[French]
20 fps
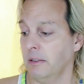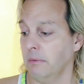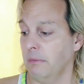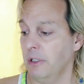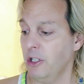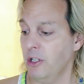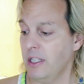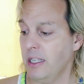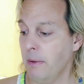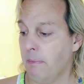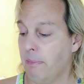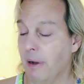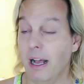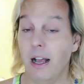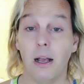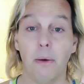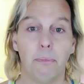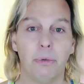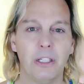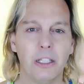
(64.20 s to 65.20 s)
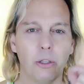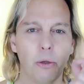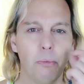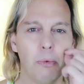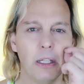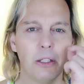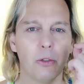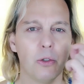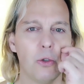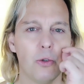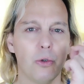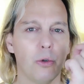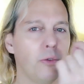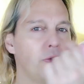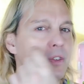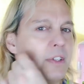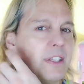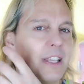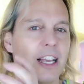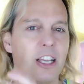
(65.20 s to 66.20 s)
ben, Je sais pas. Peut-être mettre sur le
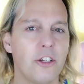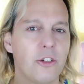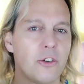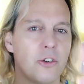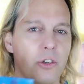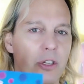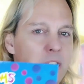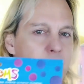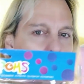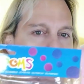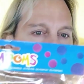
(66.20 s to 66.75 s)
visage. Je sais